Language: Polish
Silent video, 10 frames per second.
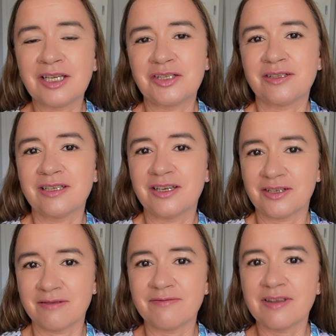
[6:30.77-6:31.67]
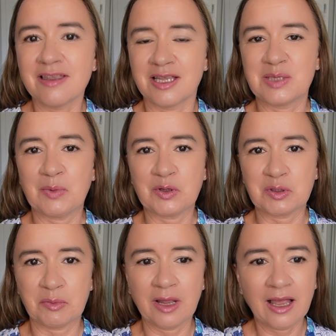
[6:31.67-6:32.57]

też jeszcze w inny sposób.